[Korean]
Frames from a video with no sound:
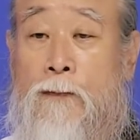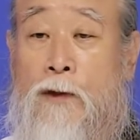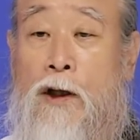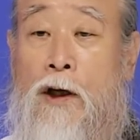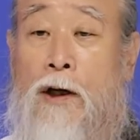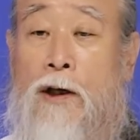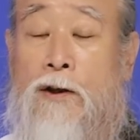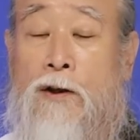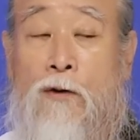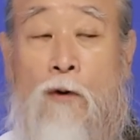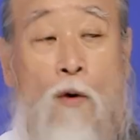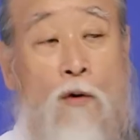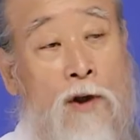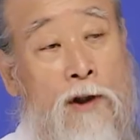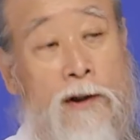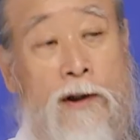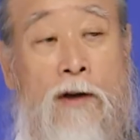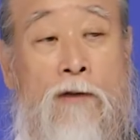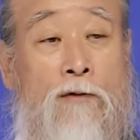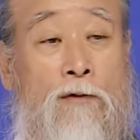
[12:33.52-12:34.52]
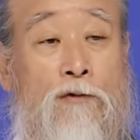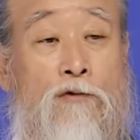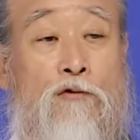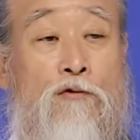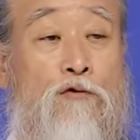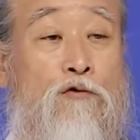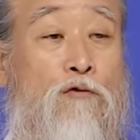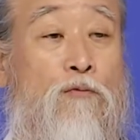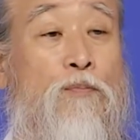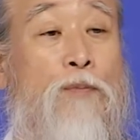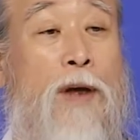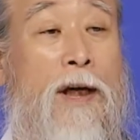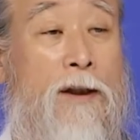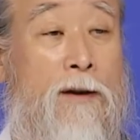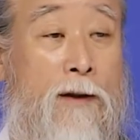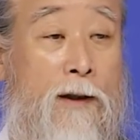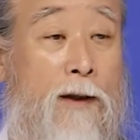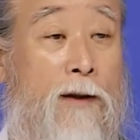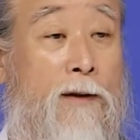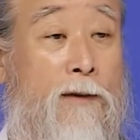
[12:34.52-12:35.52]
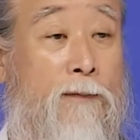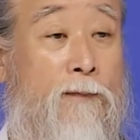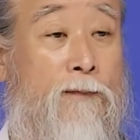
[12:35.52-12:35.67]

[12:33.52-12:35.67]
그래서 홍익태 권조를 준비하는 거예요.